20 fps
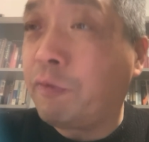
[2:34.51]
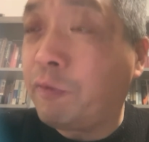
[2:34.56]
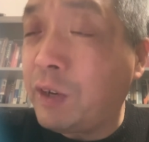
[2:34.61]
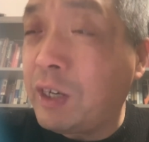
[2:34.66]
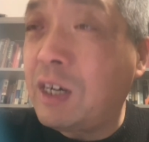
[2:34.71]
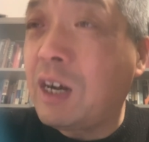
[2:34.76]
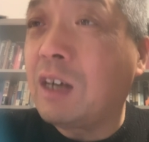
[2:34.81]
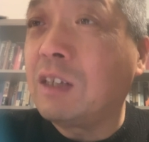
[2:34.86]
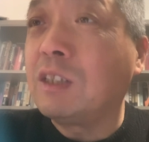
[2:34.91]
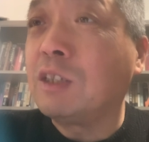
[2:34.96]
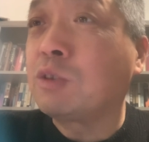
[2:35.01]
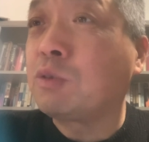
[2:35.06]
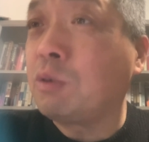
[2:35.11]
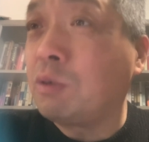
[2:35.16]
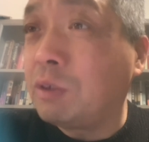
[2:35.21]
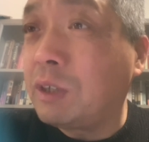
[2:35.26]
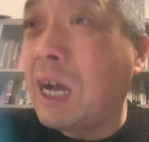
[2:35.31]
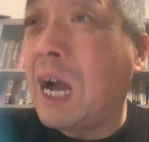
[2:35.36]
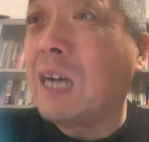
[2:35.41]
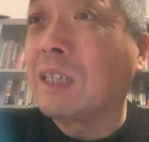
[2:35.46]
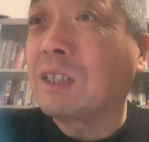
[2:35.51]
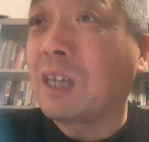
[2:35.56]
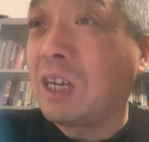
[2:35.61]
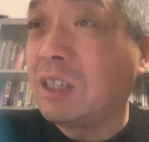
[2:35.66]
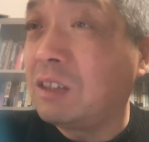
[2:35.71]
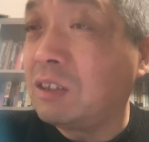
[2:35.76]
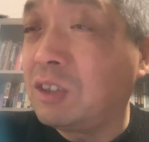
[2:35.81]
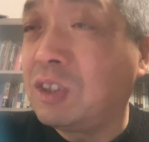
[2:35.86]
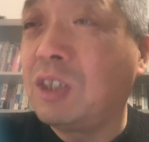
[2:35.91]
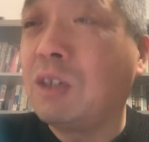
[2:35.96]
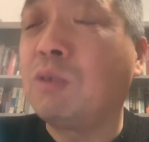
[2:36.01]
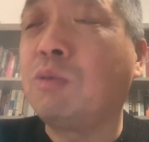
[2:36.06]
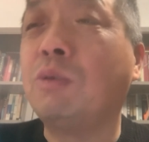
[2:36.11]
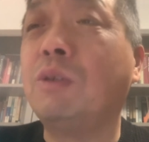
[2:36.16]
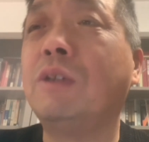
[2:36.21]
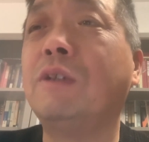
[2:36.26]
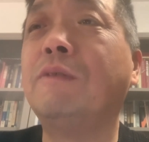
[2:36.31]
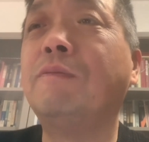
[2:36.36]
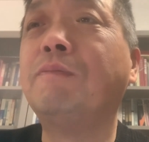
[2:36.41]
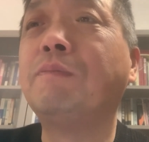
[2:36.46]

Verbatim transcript: 非让你岁数大才能结婚。